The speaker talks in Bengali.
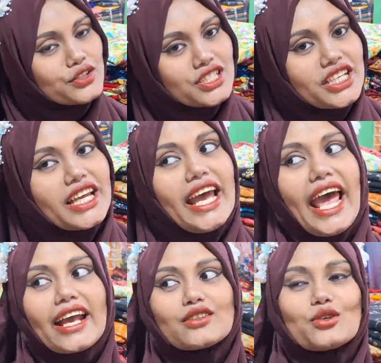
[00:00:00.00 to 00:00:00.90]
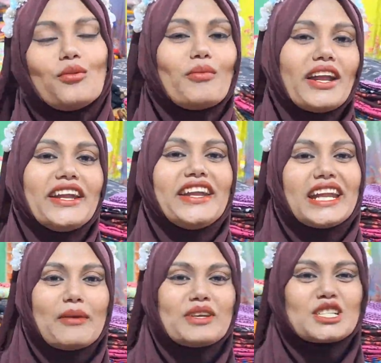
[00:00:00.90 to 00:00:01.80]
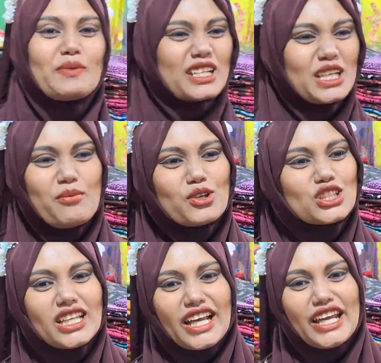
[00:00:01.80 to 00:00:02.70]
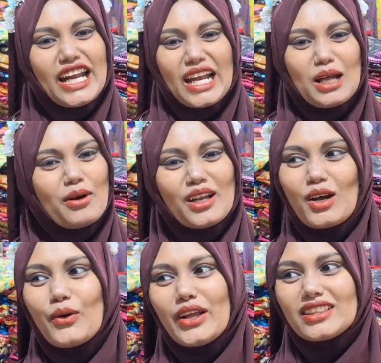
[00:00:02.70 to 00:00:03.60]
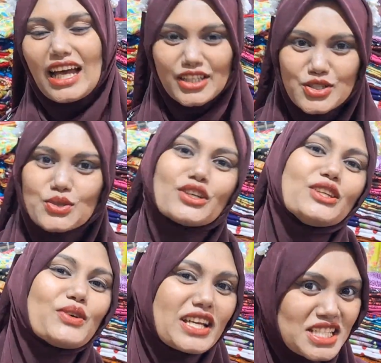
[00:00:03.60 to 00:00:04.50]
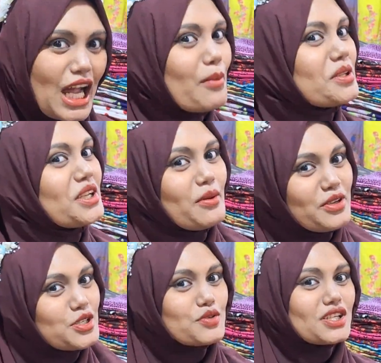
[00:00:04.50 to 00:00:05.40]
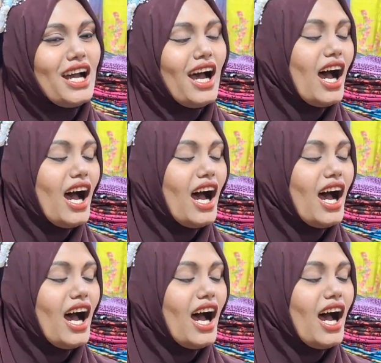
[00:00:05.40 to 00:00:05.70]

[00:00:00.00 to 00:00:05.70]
হচ্ছে একদম মানে নিরামিষ বাসায় বসে থাকে রান্না বান্না করে তাদের আচ্ছা। জন্য কিন্তু আজকে আমাদের এই ভিডিওটা